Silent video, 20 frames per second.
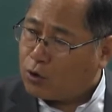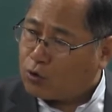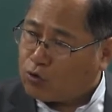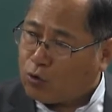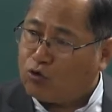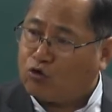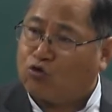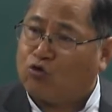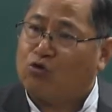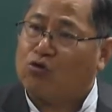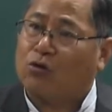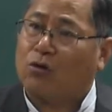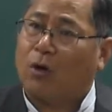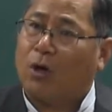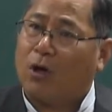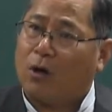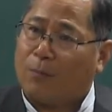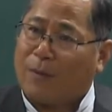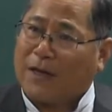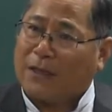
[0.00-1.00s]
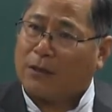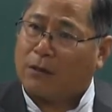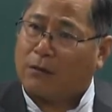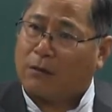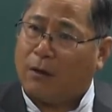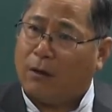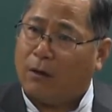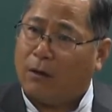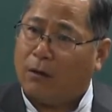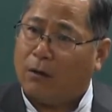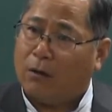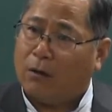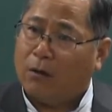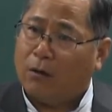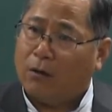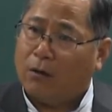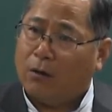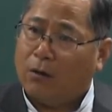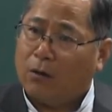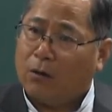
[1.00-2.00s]
돈 줄 거예요? 받을 거예요?
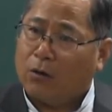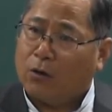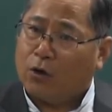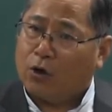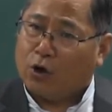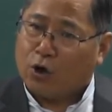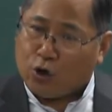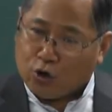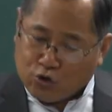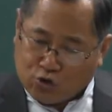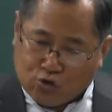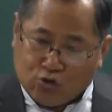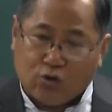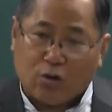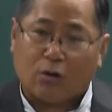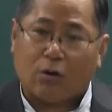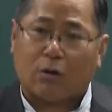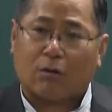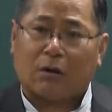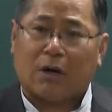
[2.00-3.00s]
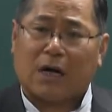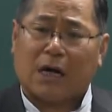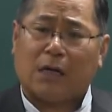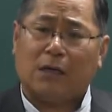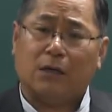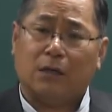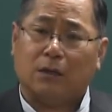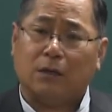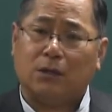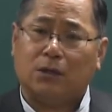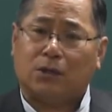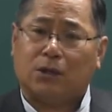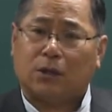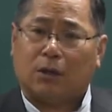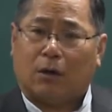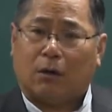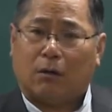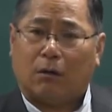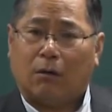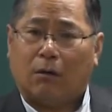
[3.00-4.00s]
주는 것과 관련이
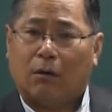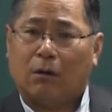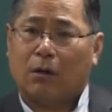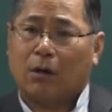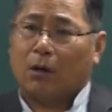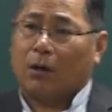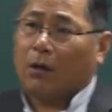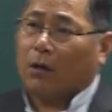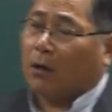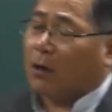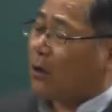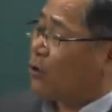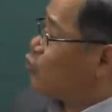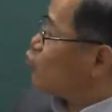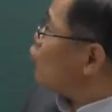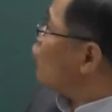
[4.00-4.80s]
있죠? 이건